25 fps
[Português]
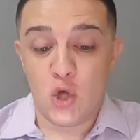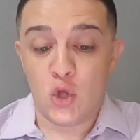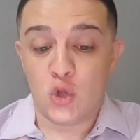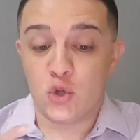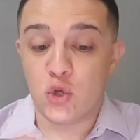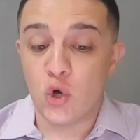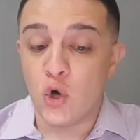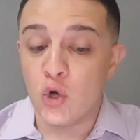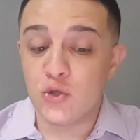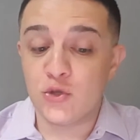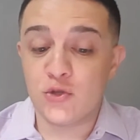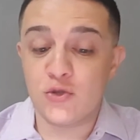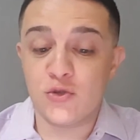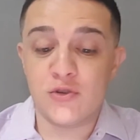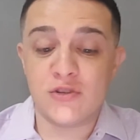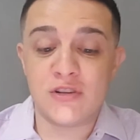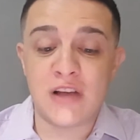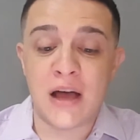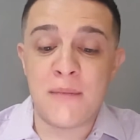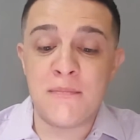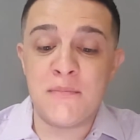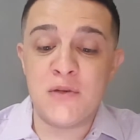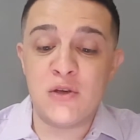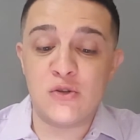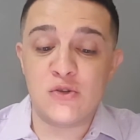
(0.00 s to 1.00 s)
Todos os
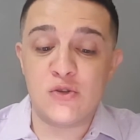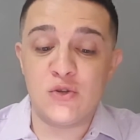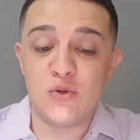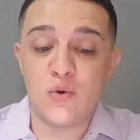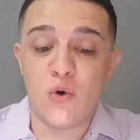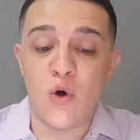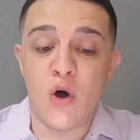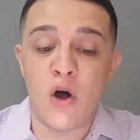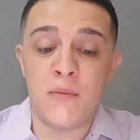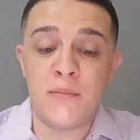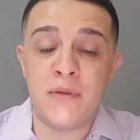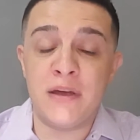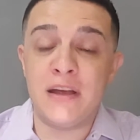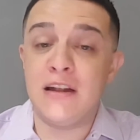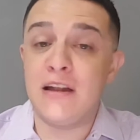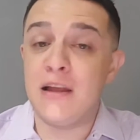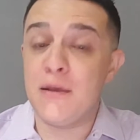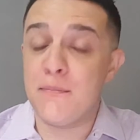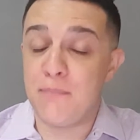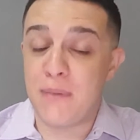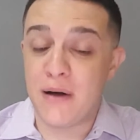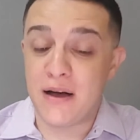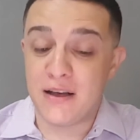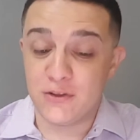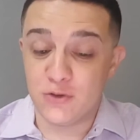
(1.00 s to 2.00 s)
caminhos do homem,
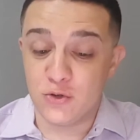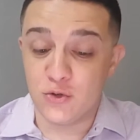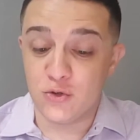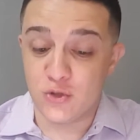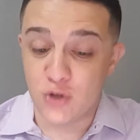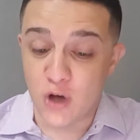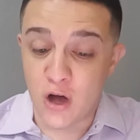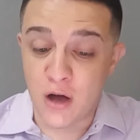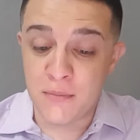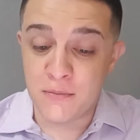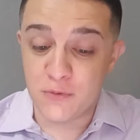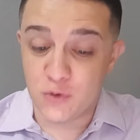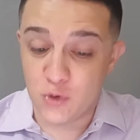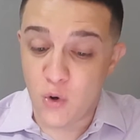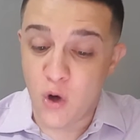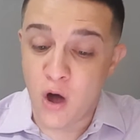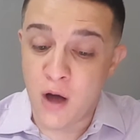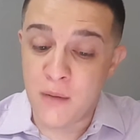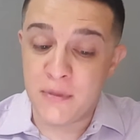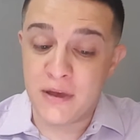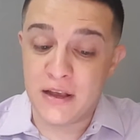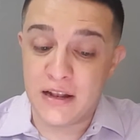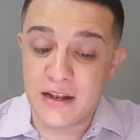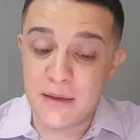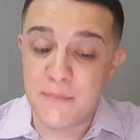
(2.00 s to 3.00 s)
lhe, dos, do
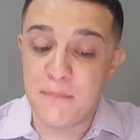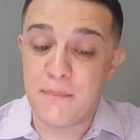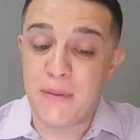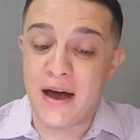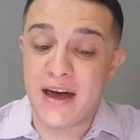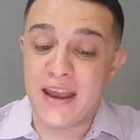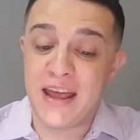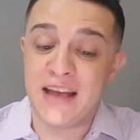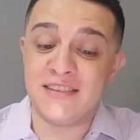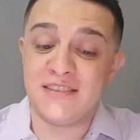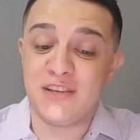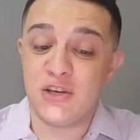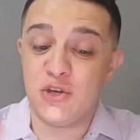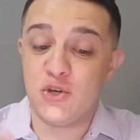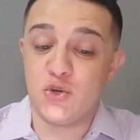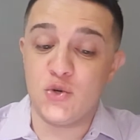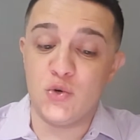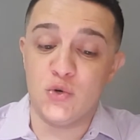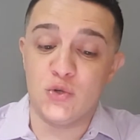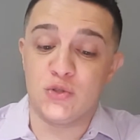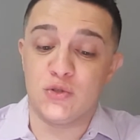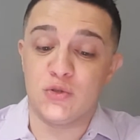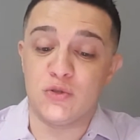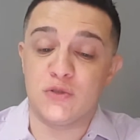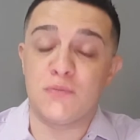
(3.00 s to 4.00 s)
homem lhe parecem
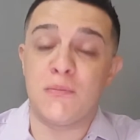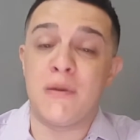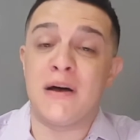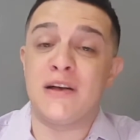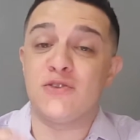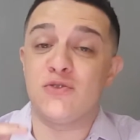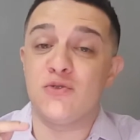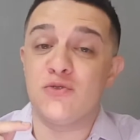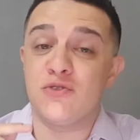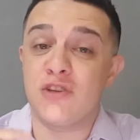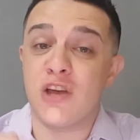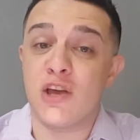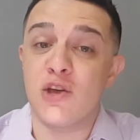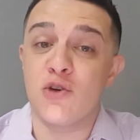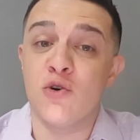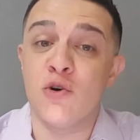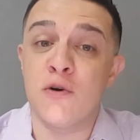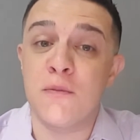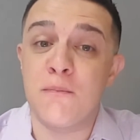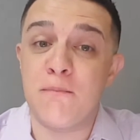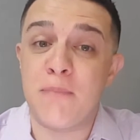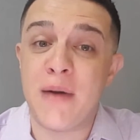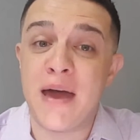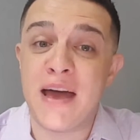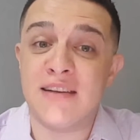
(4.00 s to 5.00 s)
justos, mas o
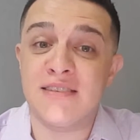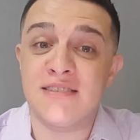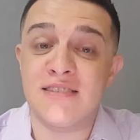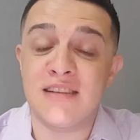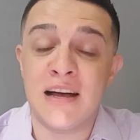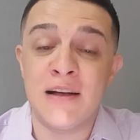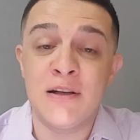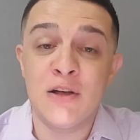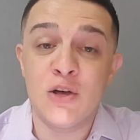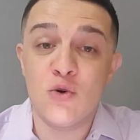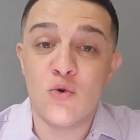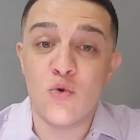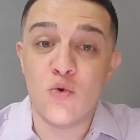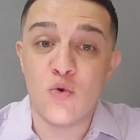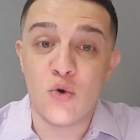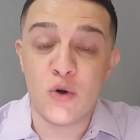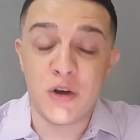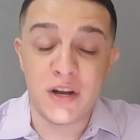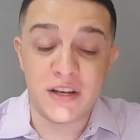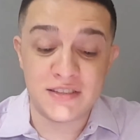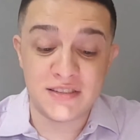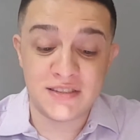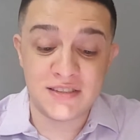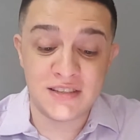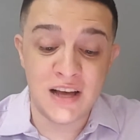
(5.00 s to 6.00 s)
Senhor pesa o
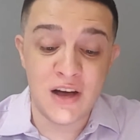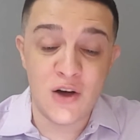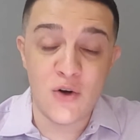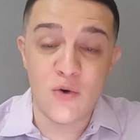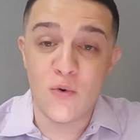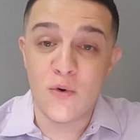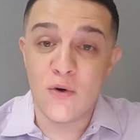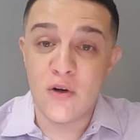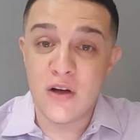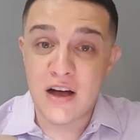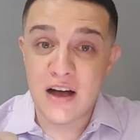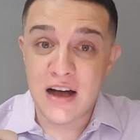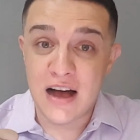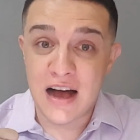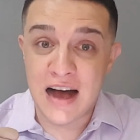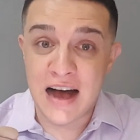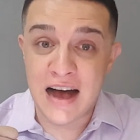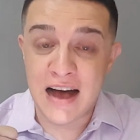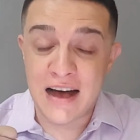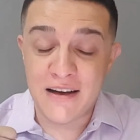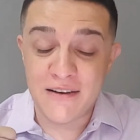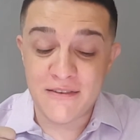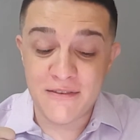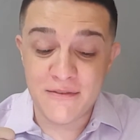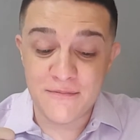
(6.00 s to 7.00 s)
coração,
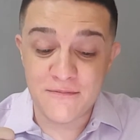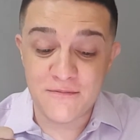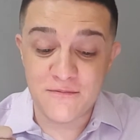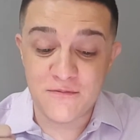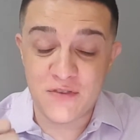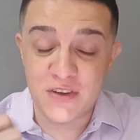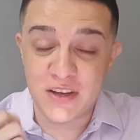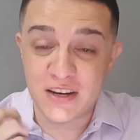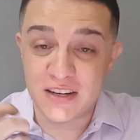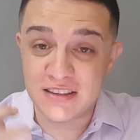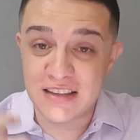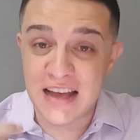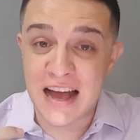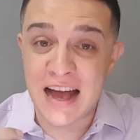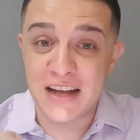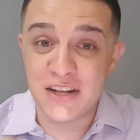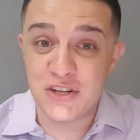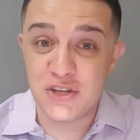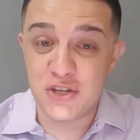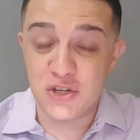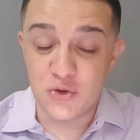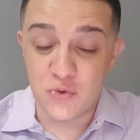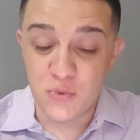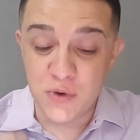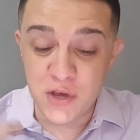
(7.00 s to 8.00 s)
a
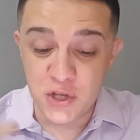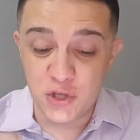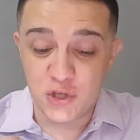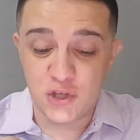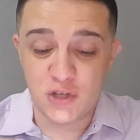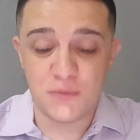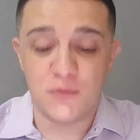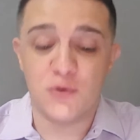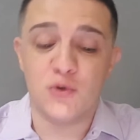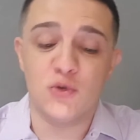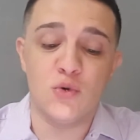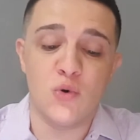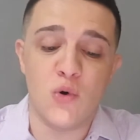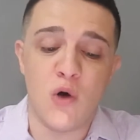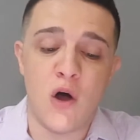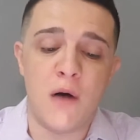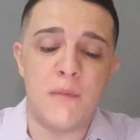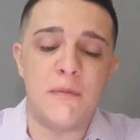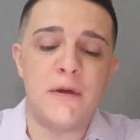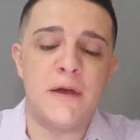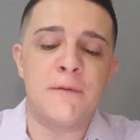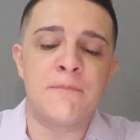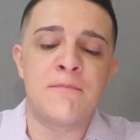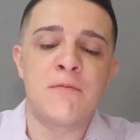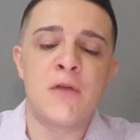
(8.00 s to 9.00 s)
verdade, o íntimo do
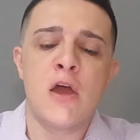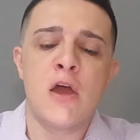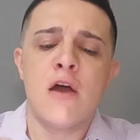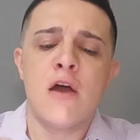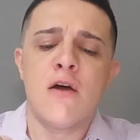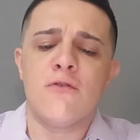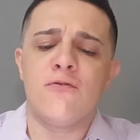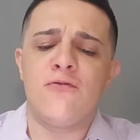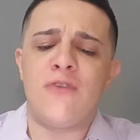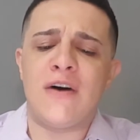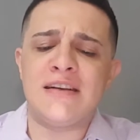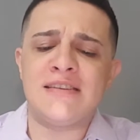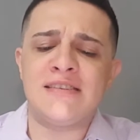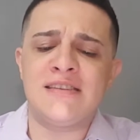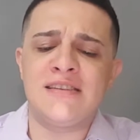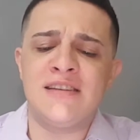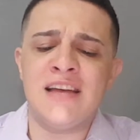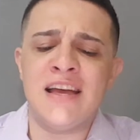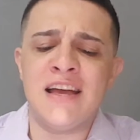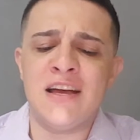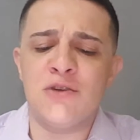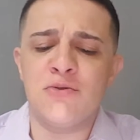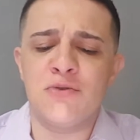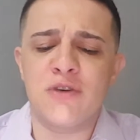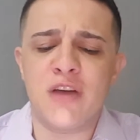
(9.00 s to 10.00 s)
homem.
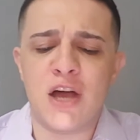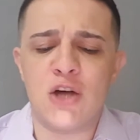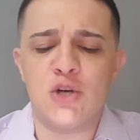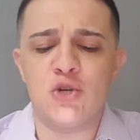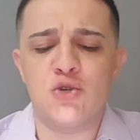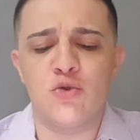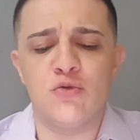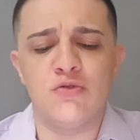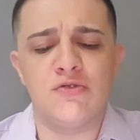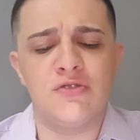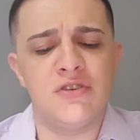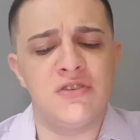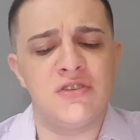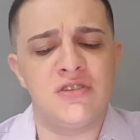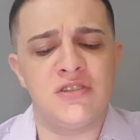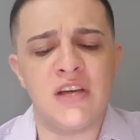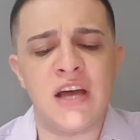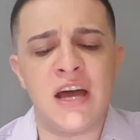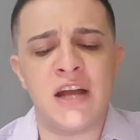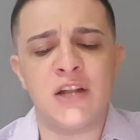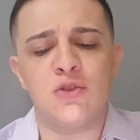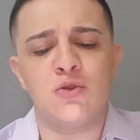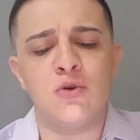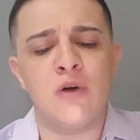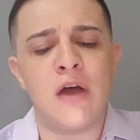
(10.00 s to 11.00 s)
Fazer o que é justo e
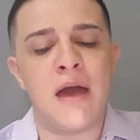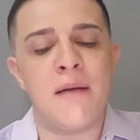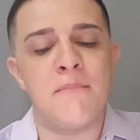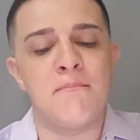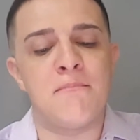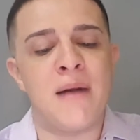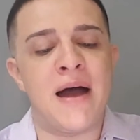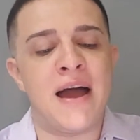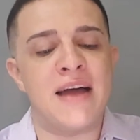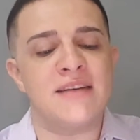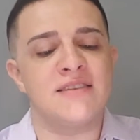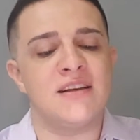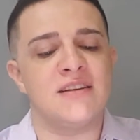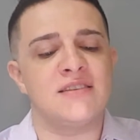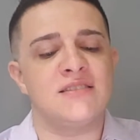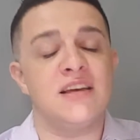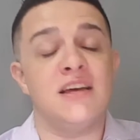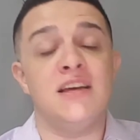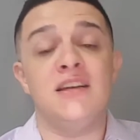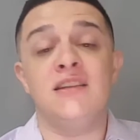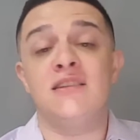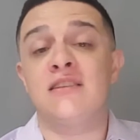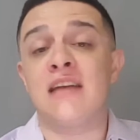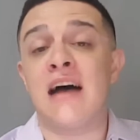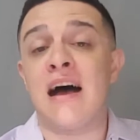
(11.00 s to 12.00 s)
certo é mais
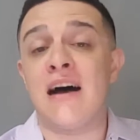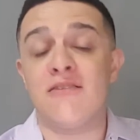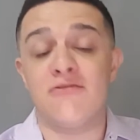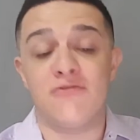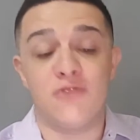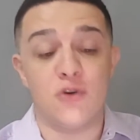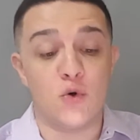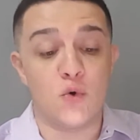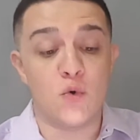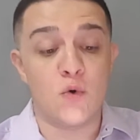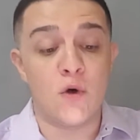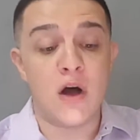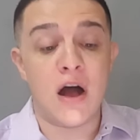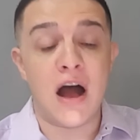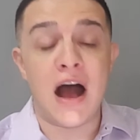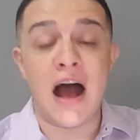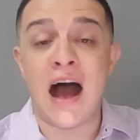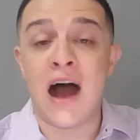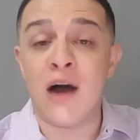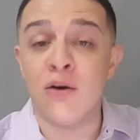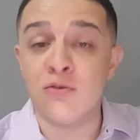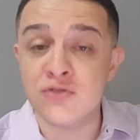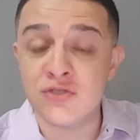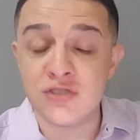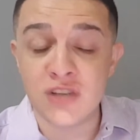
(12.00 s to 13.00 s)
aceitável
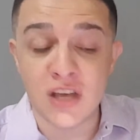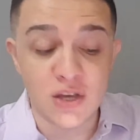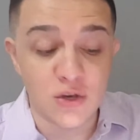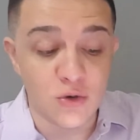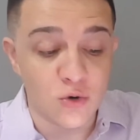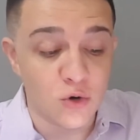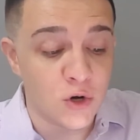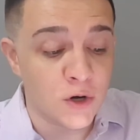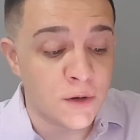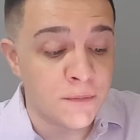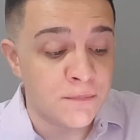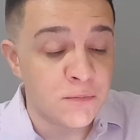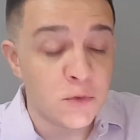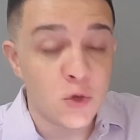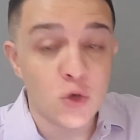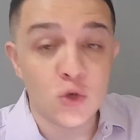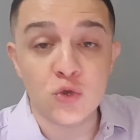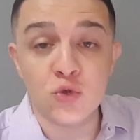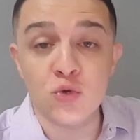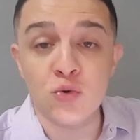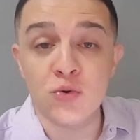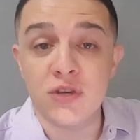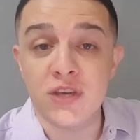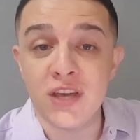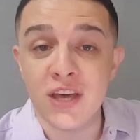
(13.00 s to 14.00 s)
ao Senhor
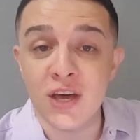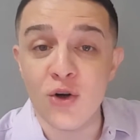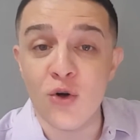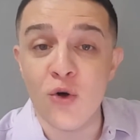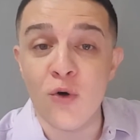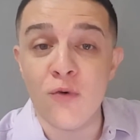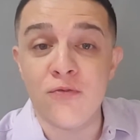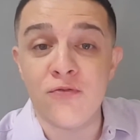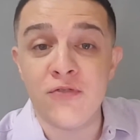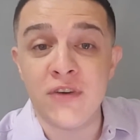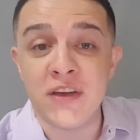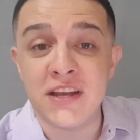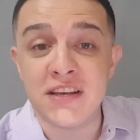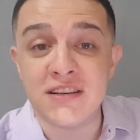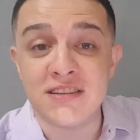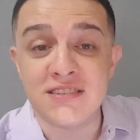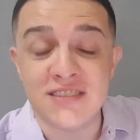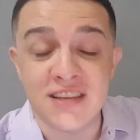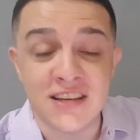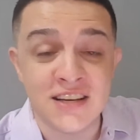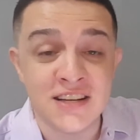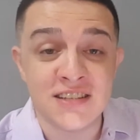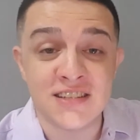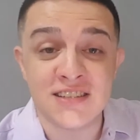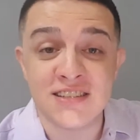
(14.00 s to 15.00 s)
do que
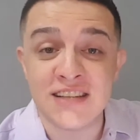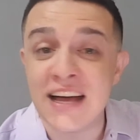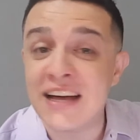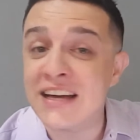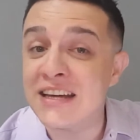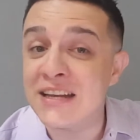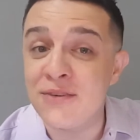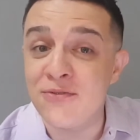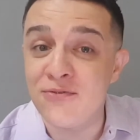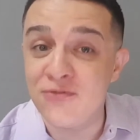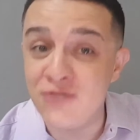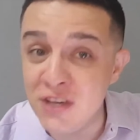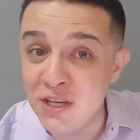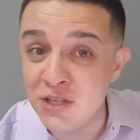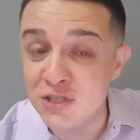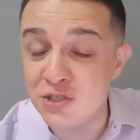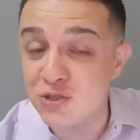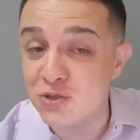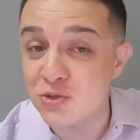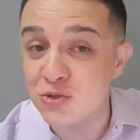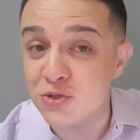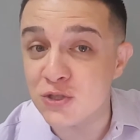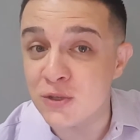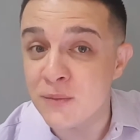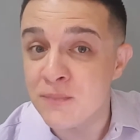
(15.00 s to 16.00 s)
oferecer
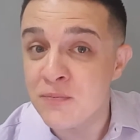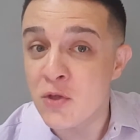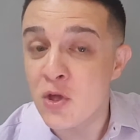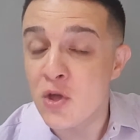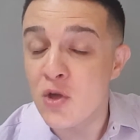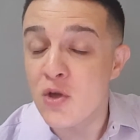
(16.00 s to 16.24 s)
sacrifícios.